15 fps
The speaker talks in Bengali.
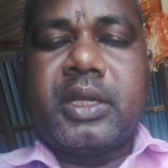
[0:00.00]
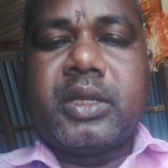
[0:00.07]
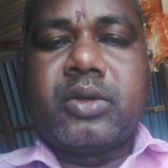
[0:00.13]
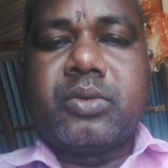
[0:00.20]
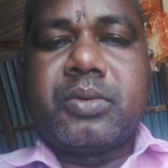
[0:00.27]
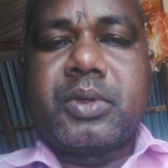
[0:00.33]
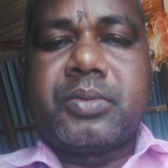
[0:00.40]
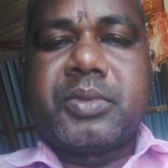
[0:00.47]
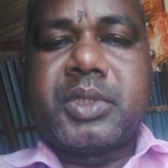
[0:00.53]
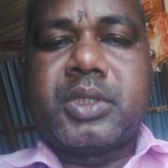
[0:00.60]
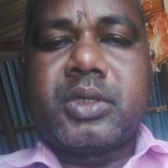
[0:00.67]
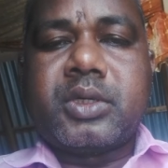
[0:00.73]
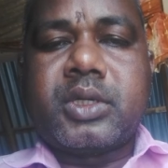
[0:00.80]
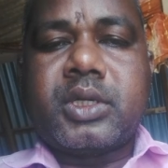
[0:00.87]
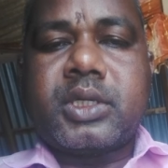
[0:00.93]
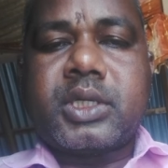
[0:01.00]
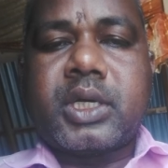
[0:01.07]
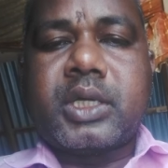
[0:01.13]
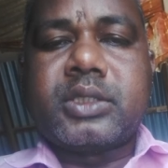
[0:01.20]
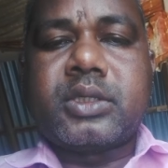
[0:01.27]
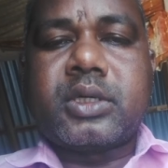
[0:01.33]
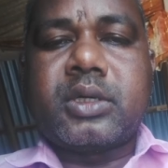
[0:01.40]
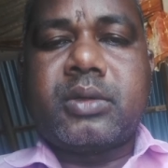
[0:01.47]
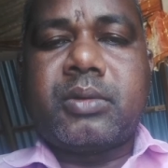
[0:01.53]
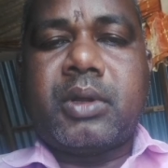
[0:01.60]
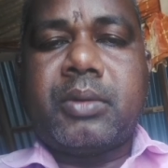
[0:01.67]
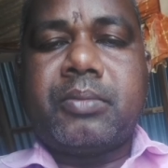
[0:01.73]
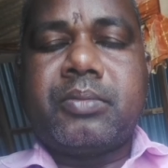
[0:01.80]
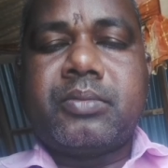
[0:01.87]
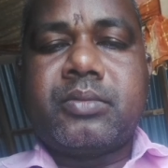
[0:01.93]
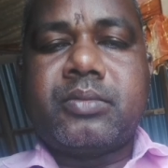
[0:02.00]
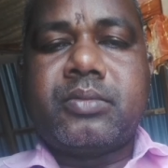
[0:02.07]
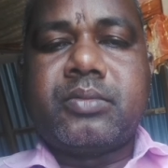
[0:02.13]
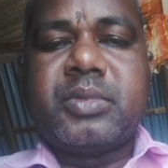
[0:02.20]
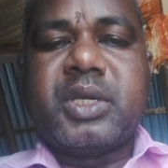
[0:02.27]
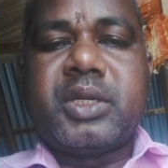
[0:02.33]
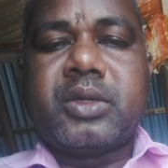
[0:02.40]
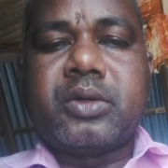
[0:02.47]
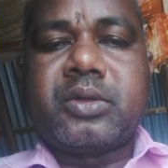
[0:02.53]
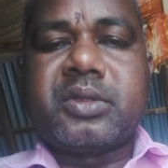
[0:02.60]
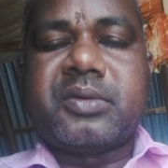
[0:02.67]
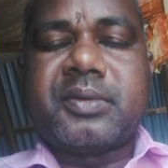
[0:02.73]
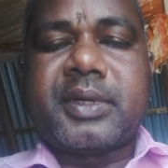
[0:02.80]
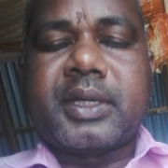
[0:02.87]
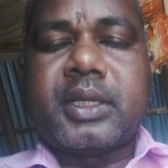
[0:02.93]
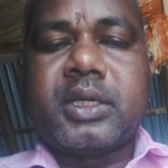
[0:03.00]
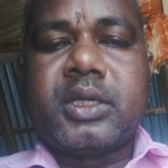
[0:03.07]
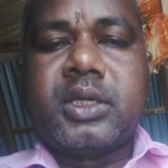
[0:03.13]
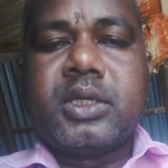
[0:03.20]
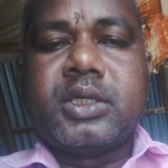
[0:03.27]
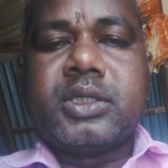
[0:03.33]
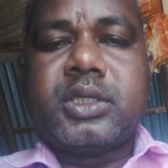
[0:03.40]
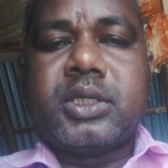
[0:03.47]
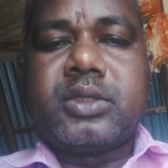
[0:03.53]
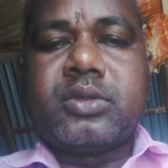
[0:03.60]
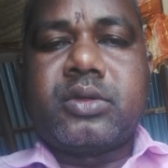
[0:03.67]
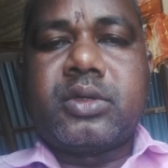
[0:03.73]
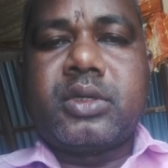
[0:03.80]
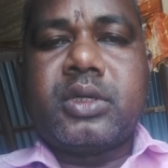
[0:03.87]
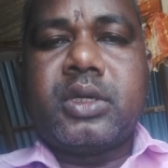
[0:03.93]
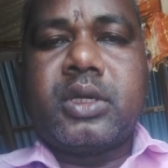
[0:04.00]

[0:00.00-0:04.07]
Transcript: এর উপর ভিত্তি করে সাহায্যকর ভাব ভিন্ন হতে পারে সেজন্য